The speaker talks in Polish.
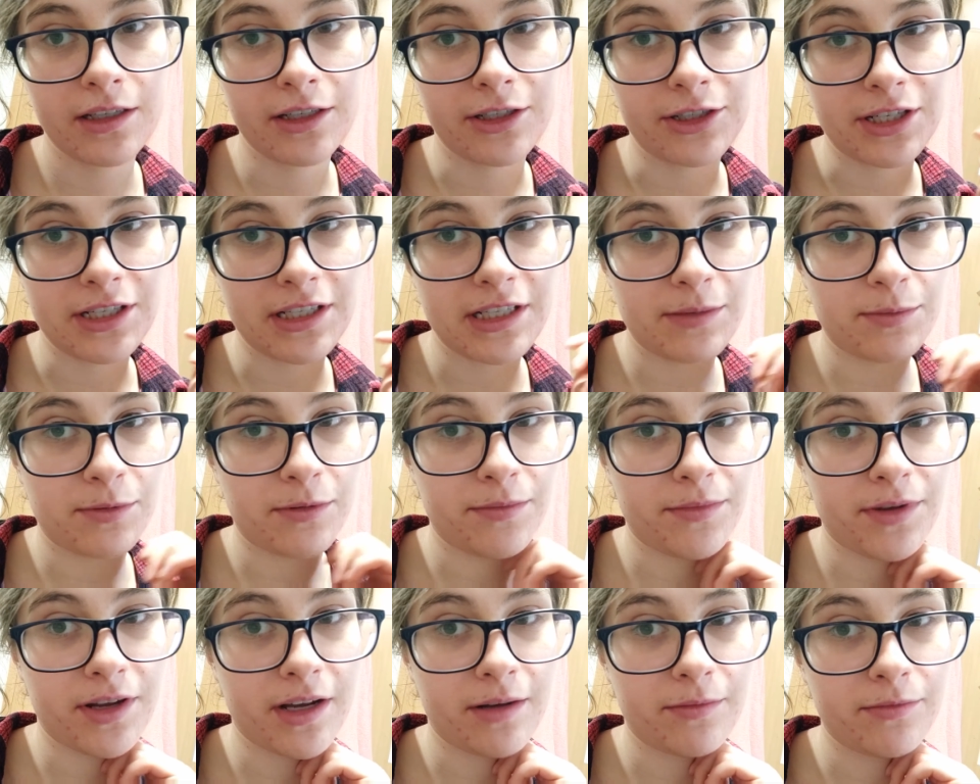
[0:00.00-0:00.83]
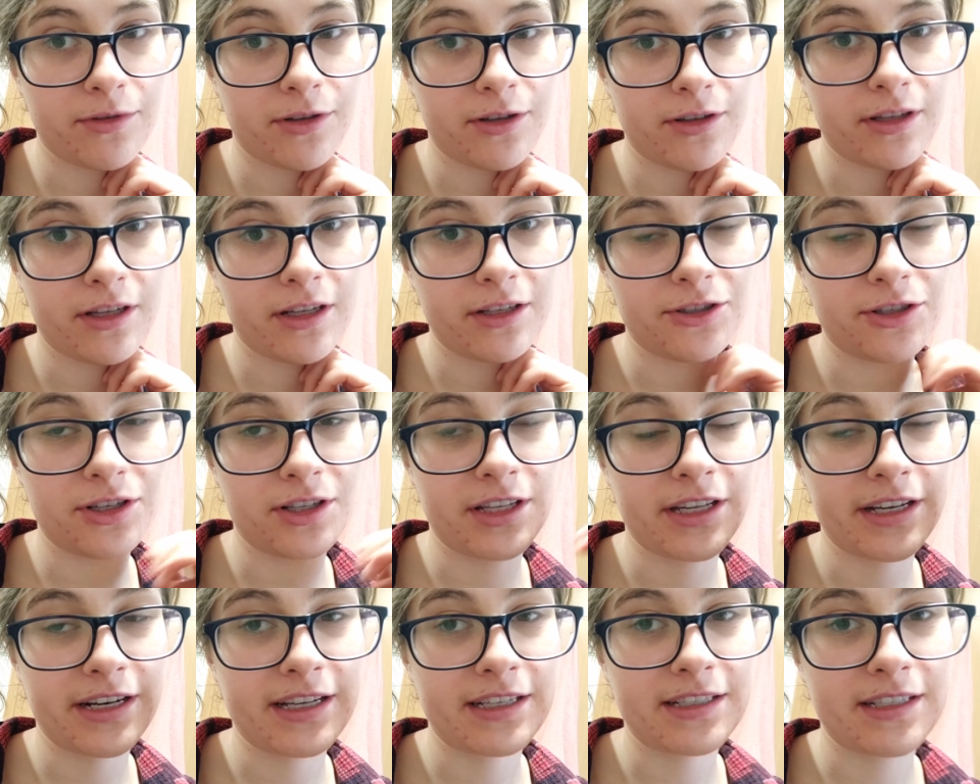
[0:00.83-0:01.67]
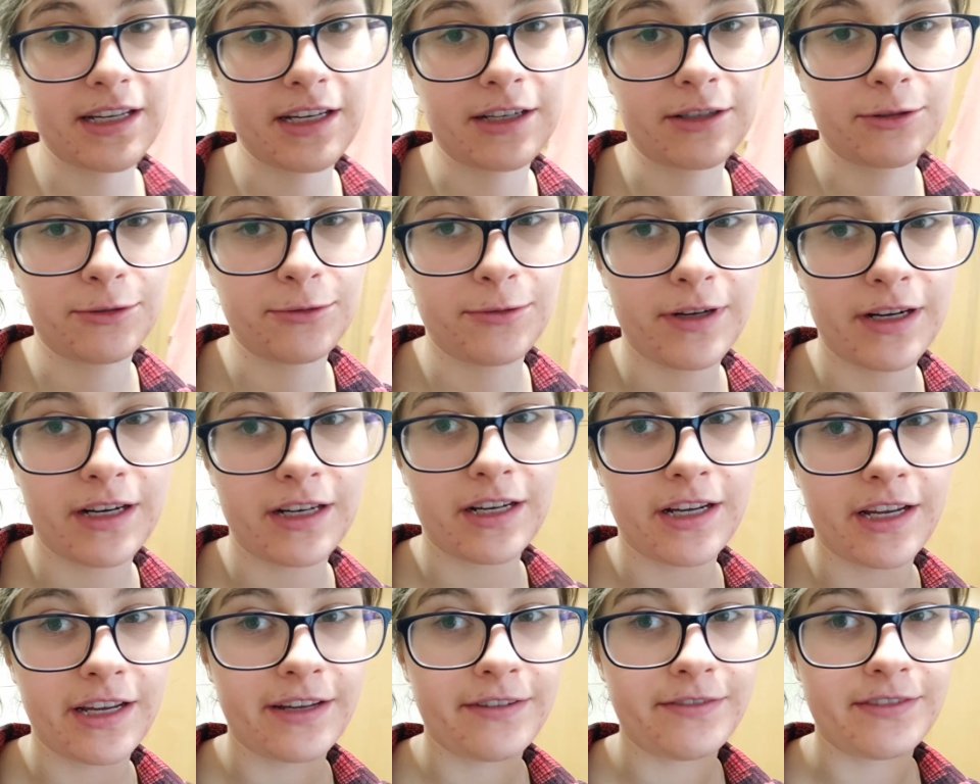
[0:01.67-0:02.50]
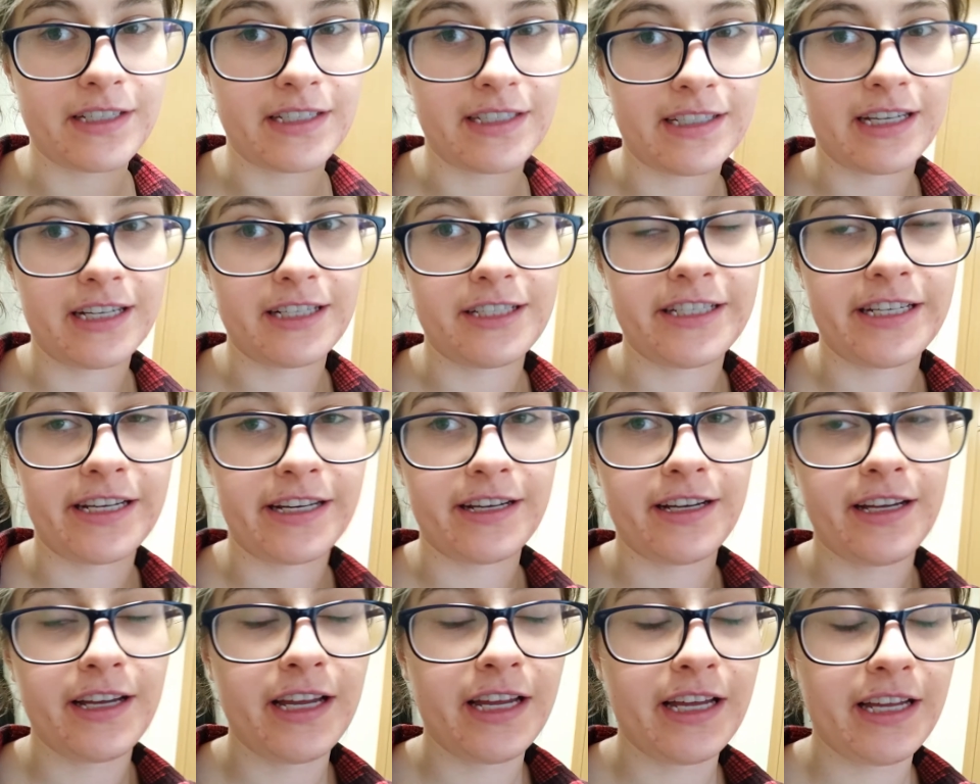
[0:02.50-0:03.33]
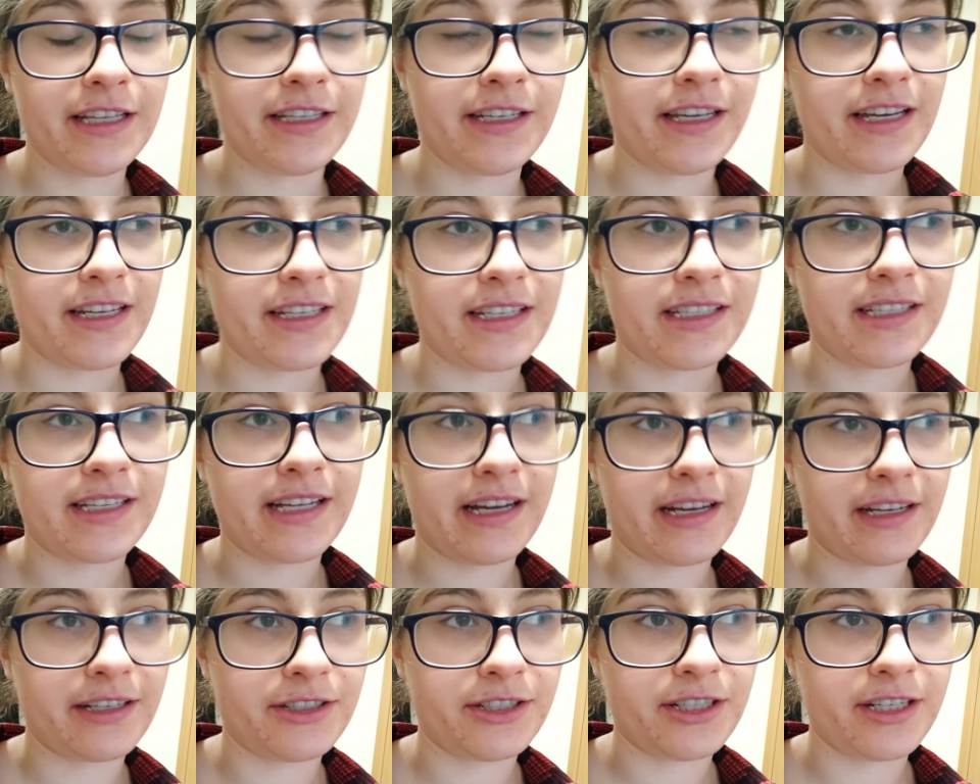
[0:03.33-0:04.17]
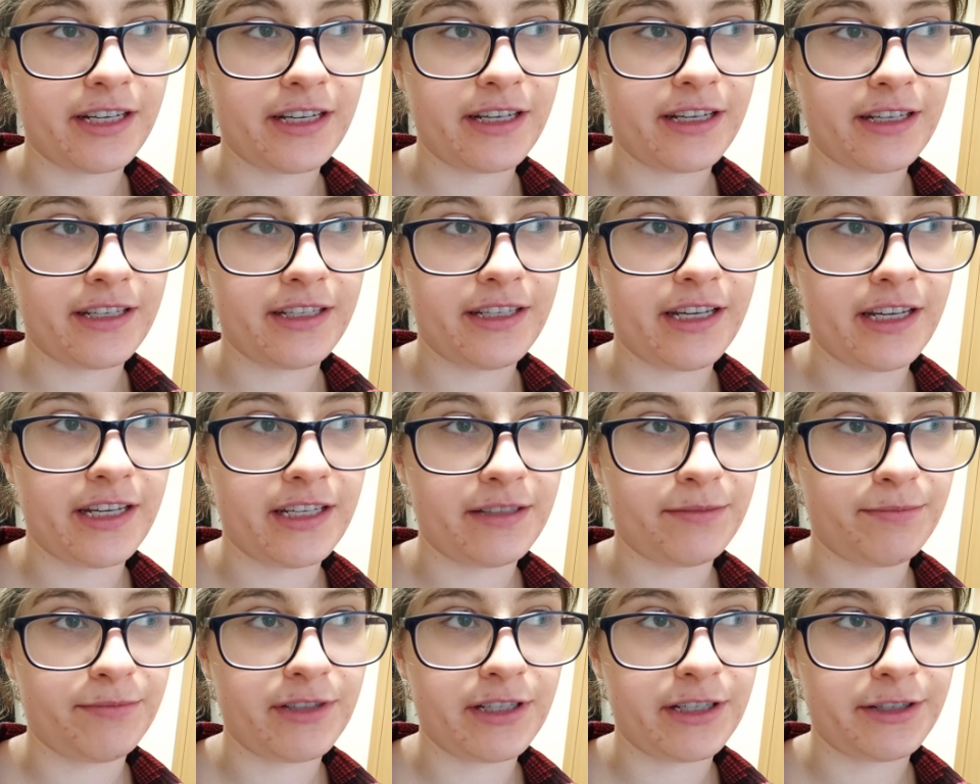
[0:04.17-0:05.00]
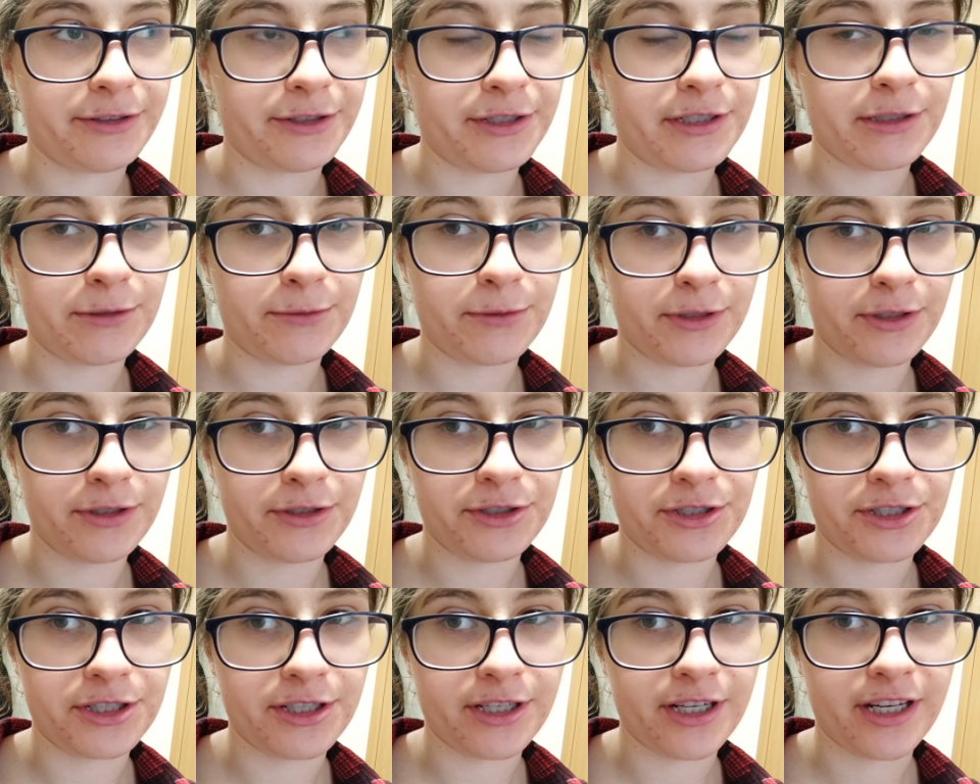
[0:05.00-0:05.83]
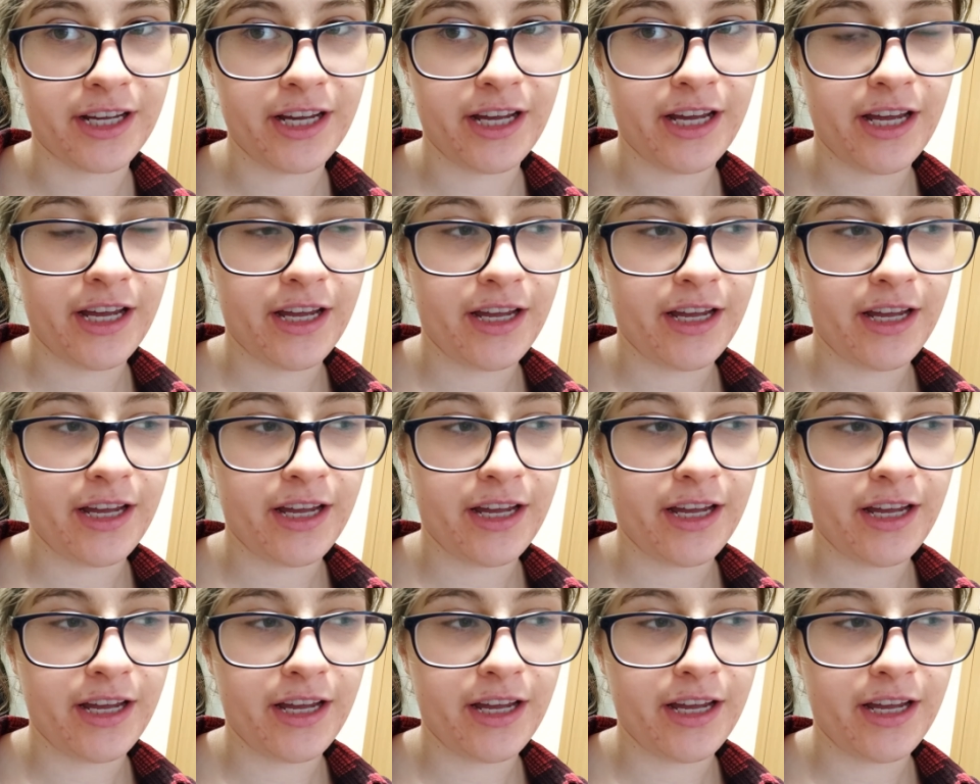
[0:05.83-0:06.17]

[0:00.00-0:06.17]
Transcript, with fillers: Że zapomniałam dodać, że teraz aktualnie w zasadzie nie jest tak, że ja nie jem tych słodyczy,